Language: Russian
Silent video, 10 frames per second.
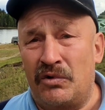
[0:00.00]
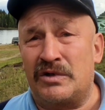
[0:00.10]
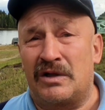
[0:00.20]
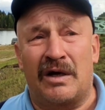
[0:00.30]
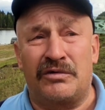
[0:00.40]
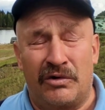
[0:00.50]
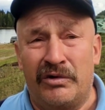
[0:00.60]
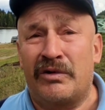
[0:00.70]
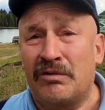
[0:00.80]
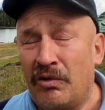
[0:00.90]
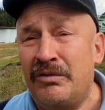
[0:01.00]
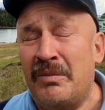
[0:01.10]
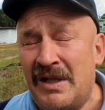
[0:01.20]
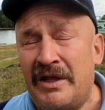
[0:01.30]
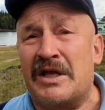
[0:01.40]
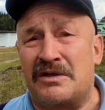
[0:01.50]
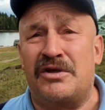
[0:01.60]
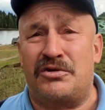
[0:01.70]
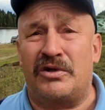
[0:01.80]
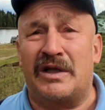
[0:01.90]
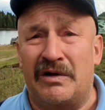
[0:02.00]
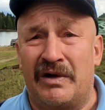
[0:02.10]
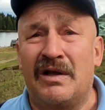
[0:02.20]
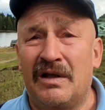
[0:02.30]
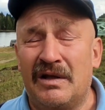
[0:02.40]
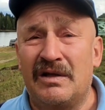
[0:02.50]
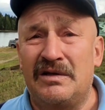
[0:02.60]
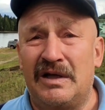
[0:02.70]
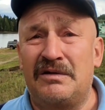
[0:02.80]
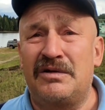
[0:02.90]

просто так. Все, вот он молодец насчет этого. Здесь